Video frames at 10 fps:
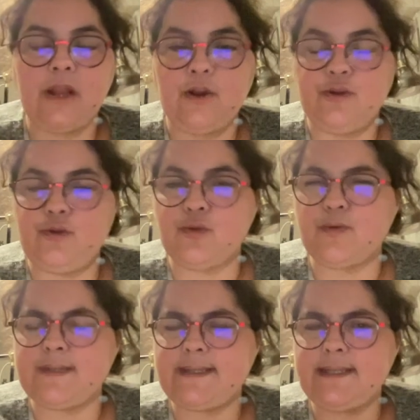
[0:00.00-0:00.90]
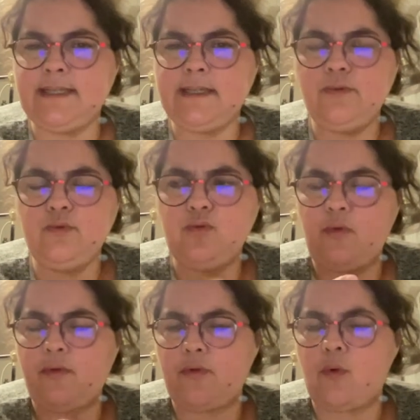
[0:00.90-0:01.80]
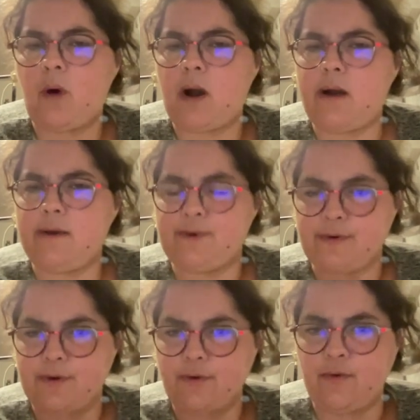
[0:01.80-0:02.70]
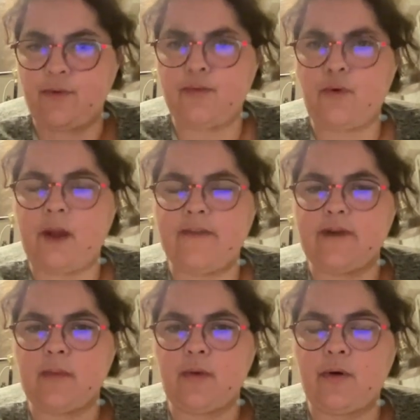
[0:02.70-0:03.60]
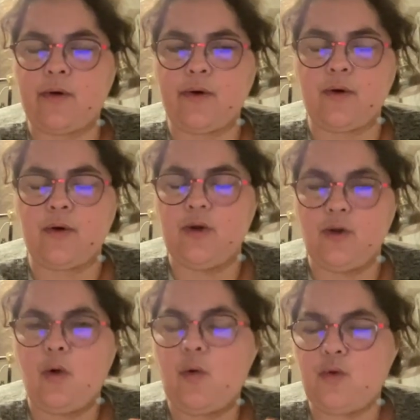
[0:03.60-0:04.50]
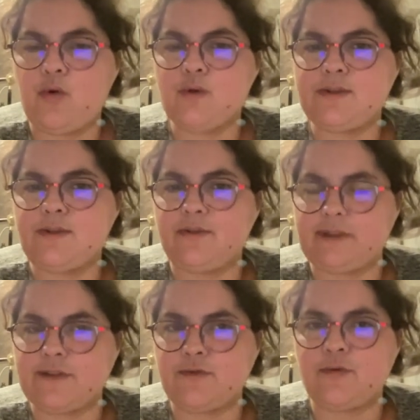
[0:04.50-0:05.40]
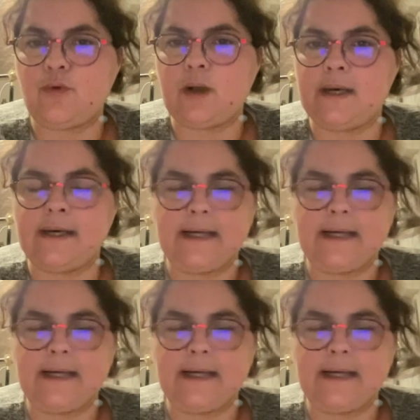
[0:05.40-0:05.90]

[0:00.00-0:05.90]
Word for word: de Russie où le froid, euh, le, froid est vraiment, on le ressent en fait ce froid-là